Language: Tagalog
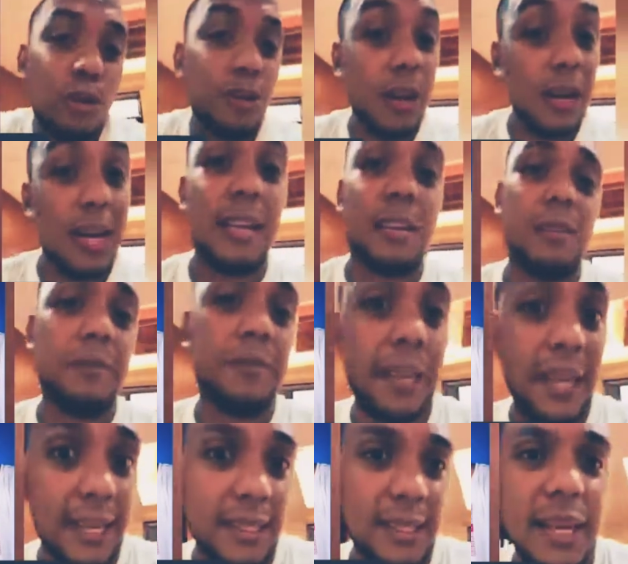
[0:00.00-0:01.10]
told you a lot
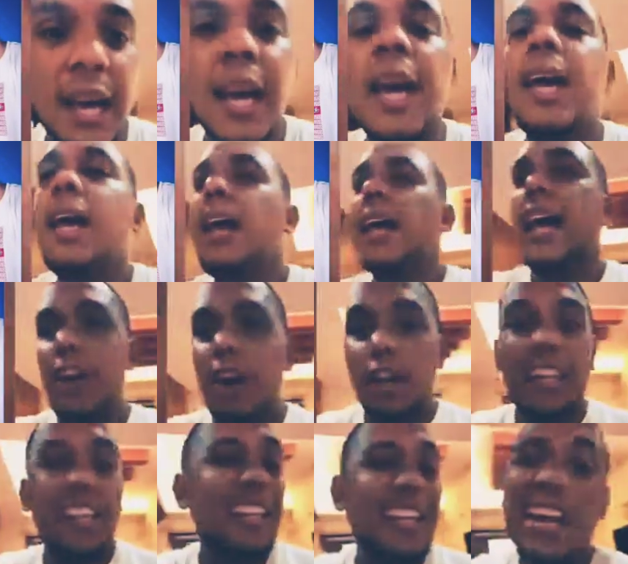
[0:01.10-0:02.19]
of things.
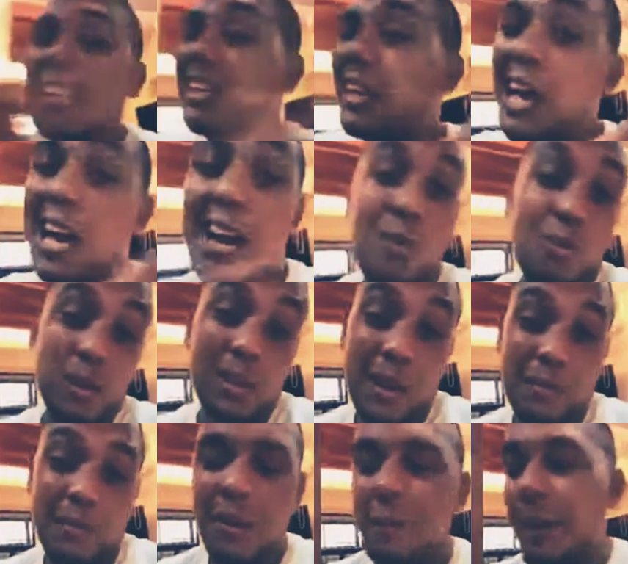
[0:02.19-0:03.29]
Ngayon, hindi na kita
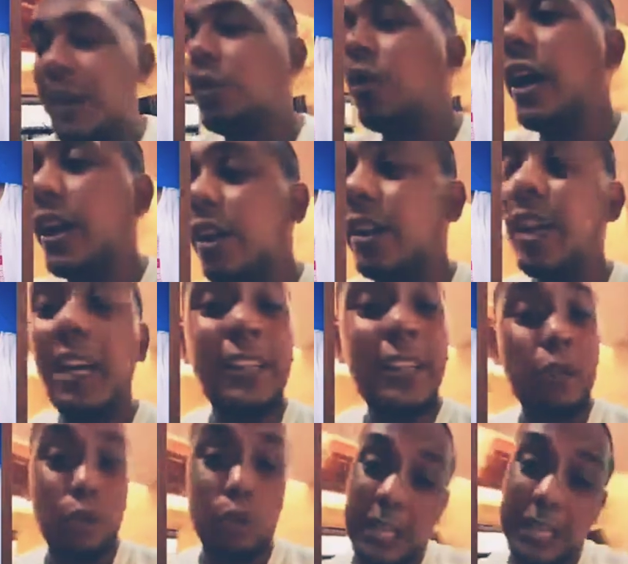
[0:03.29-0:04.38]
nakakausap. Pero ngayon,
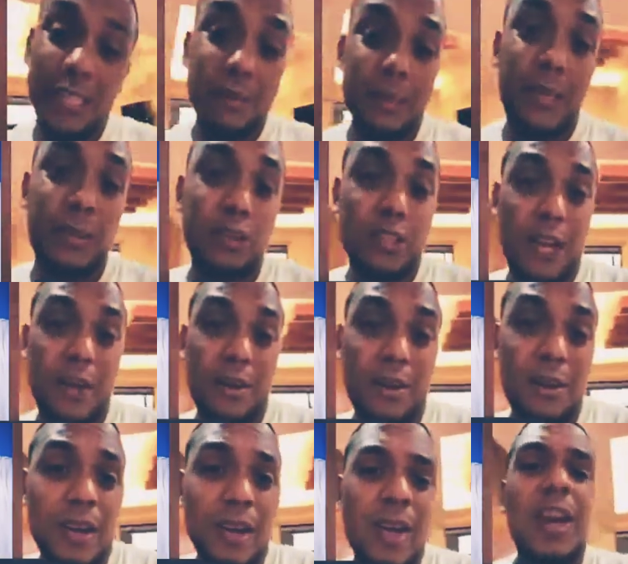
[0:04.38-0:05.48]
dito ko sasabihin to
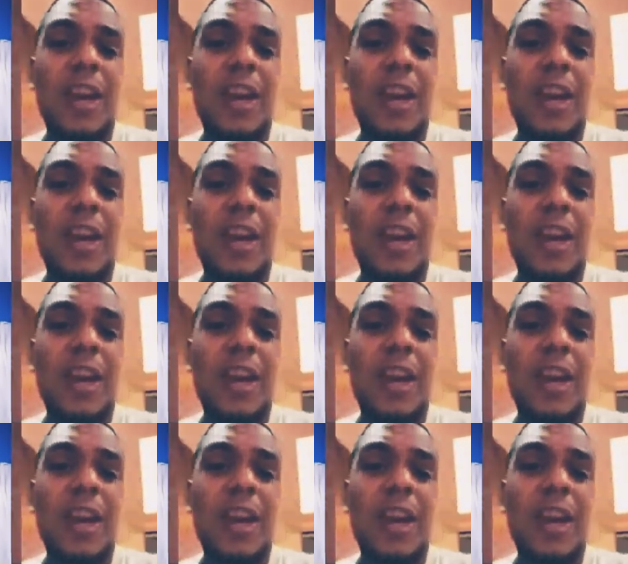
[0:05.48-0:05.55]
sa'yo.